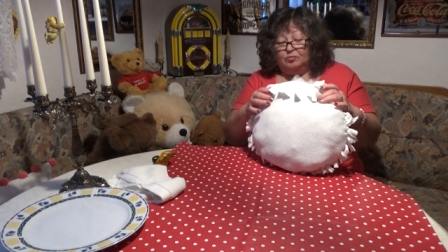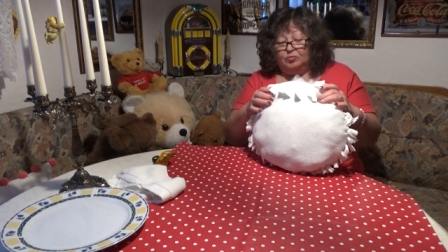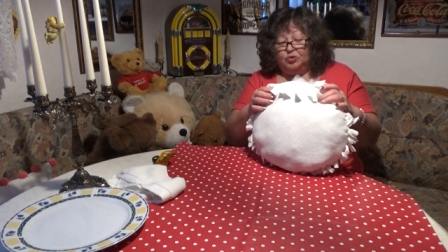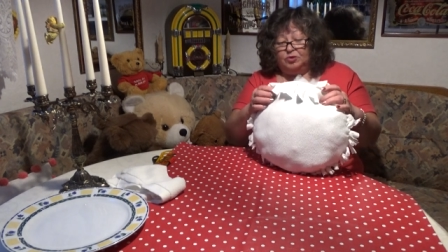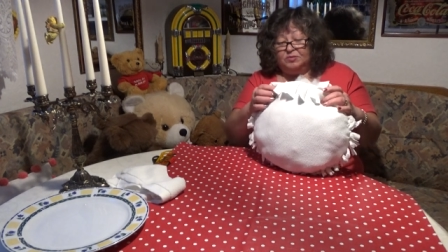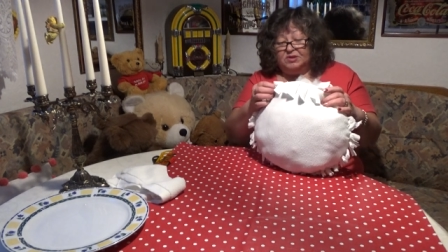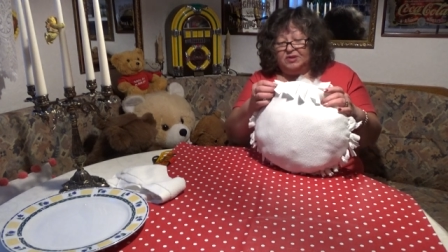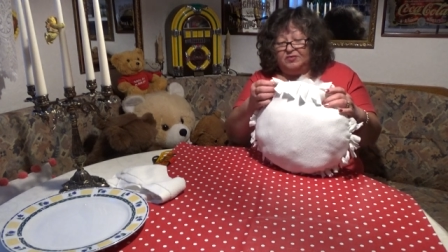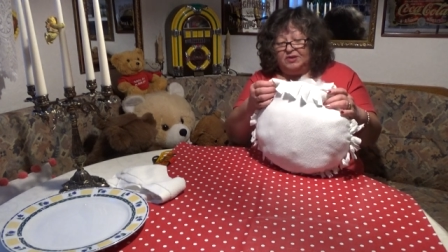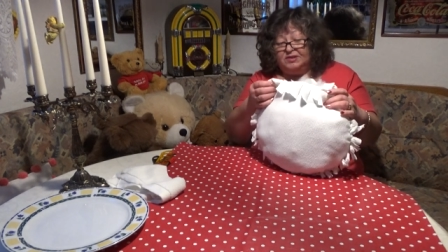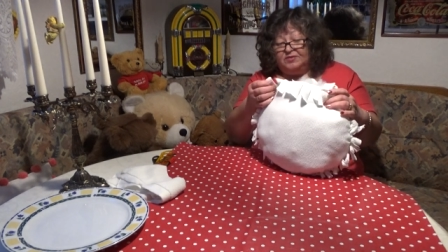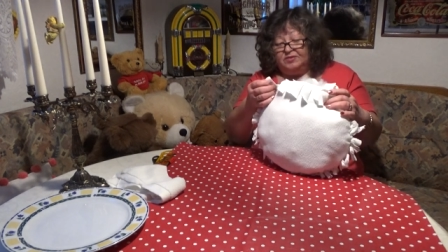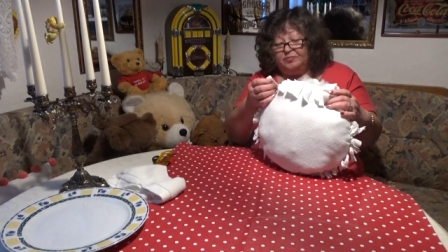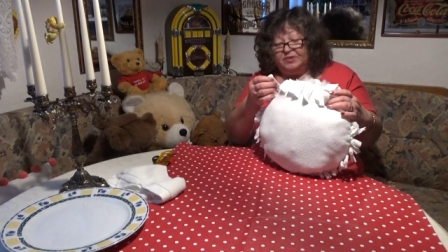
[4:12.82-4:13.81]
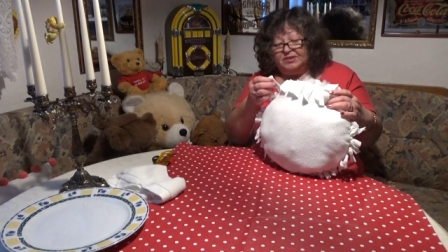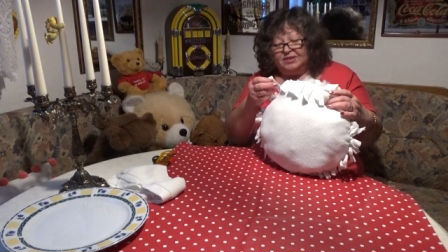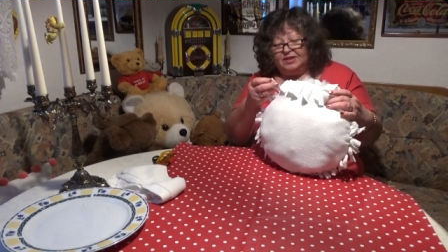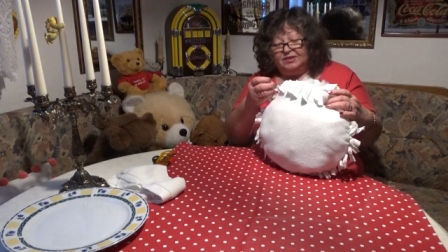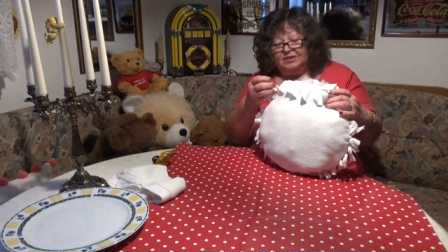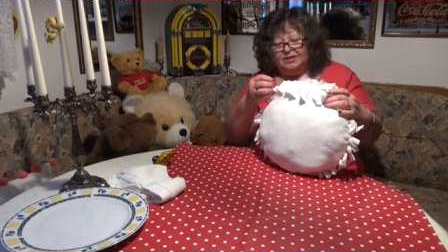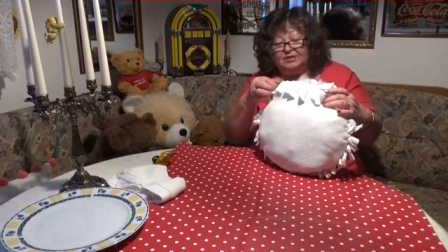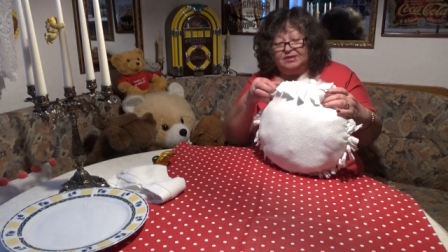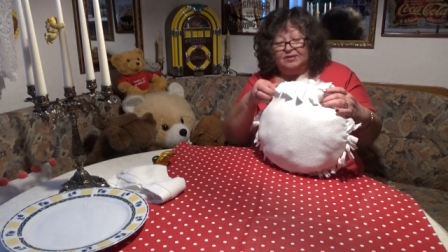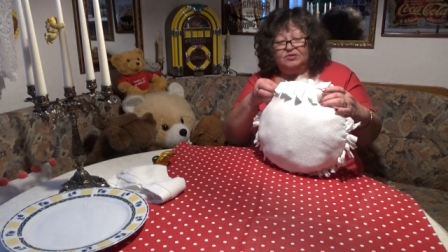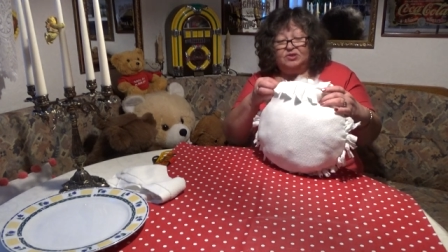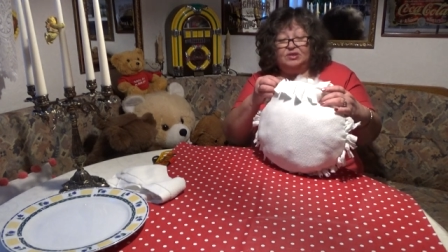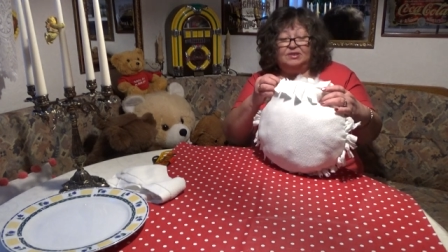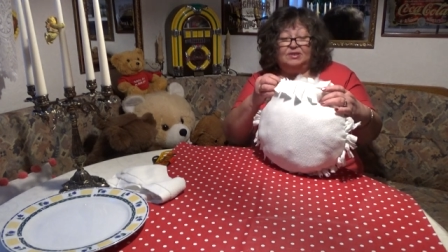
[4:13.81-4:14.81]
Будем завязывать последние
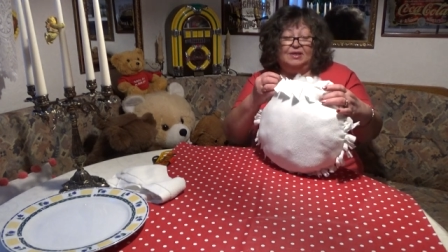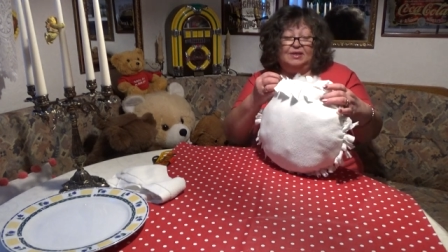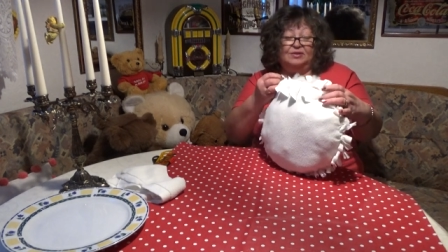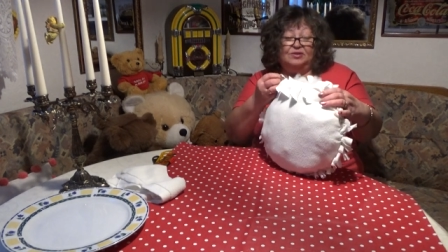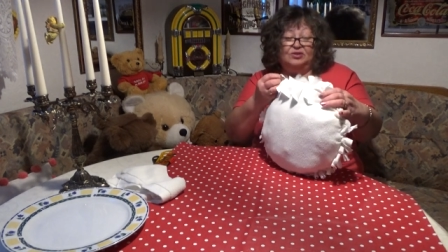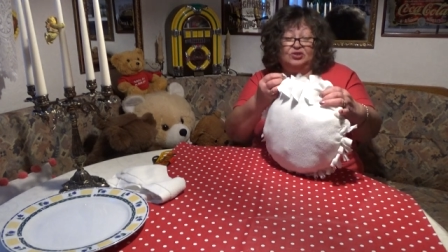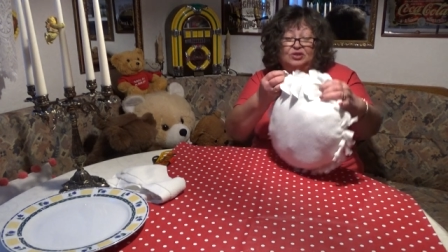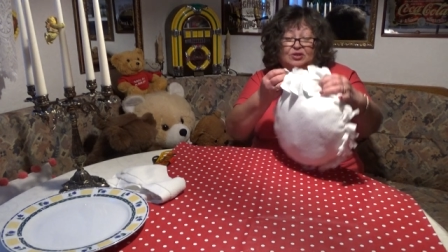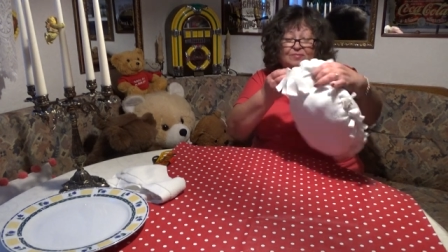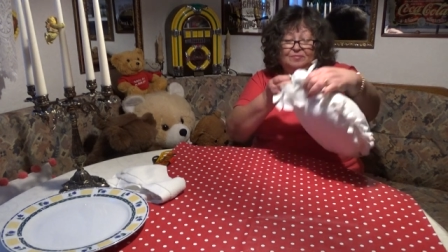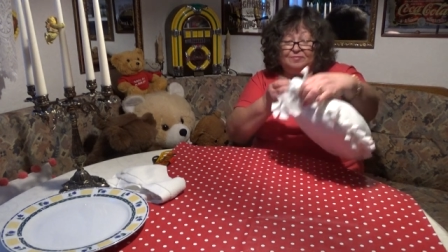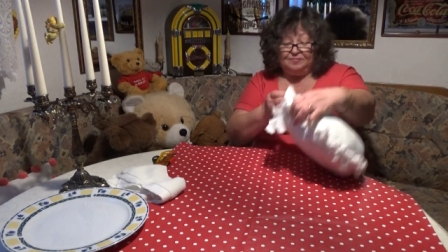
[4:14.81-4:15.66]
оставшиеся ленточки.